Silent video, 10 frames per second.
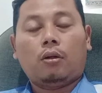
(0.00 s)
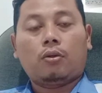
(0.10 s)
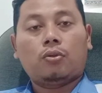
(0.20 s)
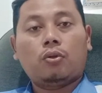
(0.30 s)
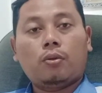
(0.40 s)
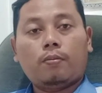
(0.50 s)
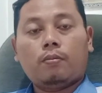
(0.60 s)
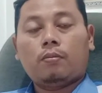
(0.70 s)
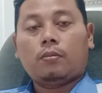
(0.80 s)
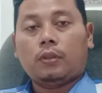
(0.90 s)

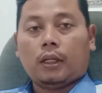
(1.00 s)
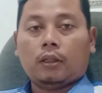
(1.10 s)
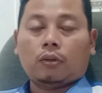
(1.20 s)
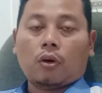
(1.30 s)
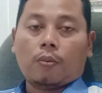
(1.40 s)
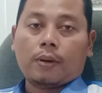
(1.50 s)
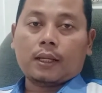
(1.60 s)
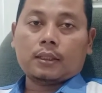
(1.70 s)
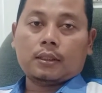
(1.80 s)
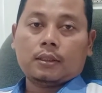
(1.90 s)
longsum, ya,
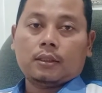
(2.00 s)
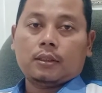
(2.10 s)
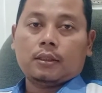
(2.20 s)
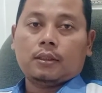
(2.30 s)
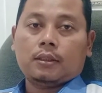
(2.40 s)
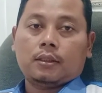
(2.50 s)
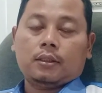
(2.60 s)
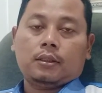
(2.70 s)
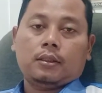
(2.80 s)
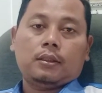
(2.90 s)
topas,
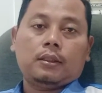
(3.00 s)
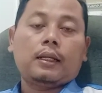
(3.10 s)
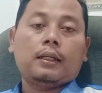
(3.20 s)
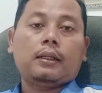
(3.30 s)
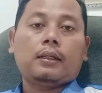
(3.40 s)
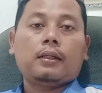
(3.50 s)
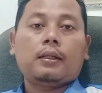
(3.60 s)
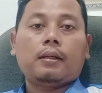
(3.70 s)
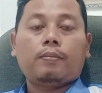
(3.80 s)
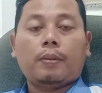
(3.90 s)
dan
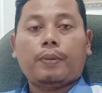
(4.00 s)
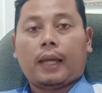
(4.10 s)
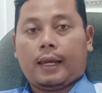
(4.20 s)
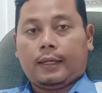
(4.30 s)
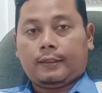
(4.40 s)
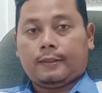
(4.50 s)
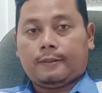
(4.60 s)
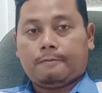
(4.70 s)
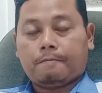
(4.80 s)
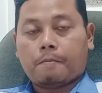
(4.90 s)

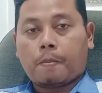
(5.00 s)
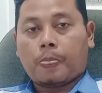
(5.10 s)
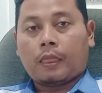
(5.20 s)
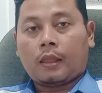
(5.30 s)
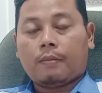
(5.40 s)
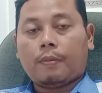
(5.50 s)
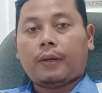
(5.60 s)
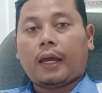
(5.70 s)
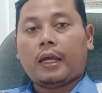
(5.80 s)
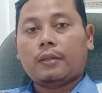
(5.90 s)
PPKS.
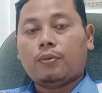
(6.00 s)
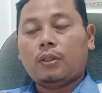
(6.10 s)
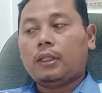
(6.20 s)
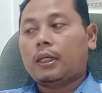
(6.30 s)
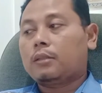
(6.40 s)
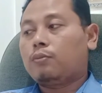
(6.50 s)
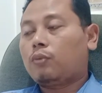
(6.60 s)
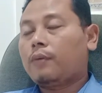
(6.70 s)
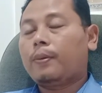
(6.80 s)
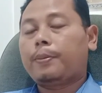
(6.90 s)
PPKS pun tidak
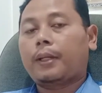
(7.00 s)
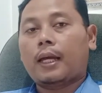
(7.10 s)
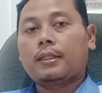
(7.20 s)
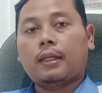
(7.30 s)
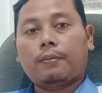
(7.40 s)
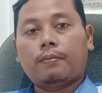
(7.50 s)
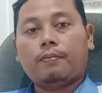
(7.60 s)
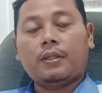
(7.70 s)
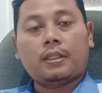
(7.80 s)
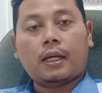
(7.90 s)
semua PPKS
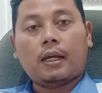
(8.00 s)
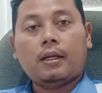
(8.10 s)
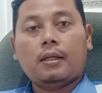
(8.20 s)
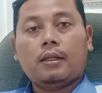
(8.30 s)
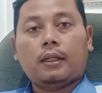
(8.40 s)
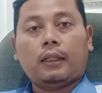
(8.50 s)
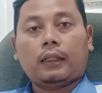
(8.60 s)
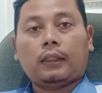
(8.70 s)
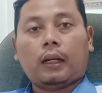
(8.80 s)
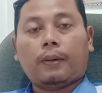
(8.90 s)
yang bisa kita
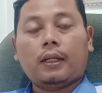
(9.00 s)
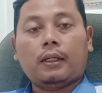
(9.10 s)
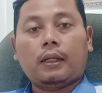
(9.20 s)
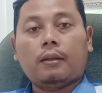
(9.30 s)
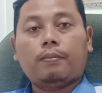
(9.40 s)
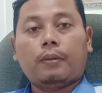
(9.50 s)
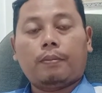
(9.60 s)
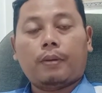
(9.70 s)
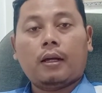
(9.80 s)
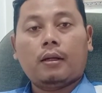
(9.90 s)
terapkan dengan
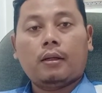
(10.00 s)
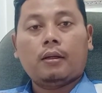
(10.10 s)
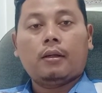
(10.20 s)
pelepah